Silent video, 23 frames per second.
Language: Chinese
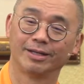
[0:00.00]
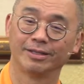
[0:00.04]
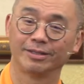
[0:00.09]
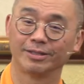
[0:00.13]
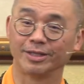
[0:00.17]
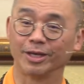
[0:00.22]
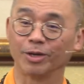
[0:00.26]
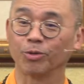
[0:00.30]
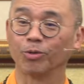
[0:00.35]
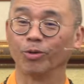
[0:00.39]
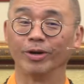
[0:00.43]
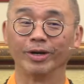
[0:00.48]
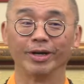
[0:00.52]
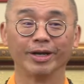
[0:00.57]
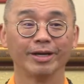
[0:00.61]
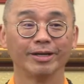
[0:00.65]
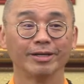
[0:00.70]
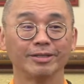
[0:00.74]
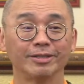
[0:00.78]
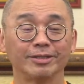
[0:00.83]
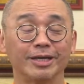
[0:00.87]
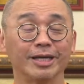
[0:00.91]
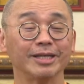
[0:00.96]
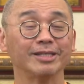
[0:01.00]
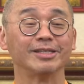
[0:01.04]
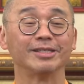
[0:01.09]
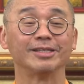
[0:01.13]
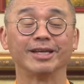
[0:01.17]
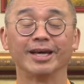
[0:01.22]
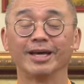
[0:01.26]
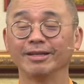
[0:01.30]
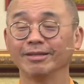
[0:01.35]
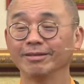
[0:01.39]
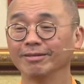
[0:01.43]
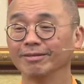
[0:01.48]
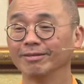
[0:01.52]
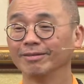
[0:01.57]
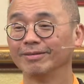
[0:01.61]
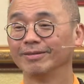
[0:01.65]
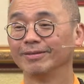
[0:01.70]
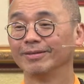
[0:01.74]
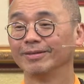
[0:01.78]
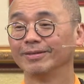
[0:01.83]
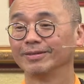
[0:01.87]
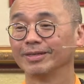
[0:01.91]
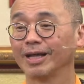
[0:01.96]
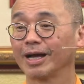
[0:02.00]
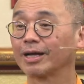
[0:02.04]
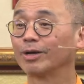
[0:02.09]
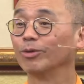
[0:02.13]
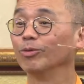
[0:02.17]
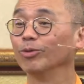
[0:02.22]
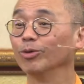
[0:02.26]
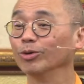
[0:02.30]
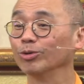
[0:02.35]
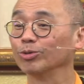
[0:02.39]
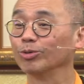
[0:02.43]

结果呢？前几天他跟我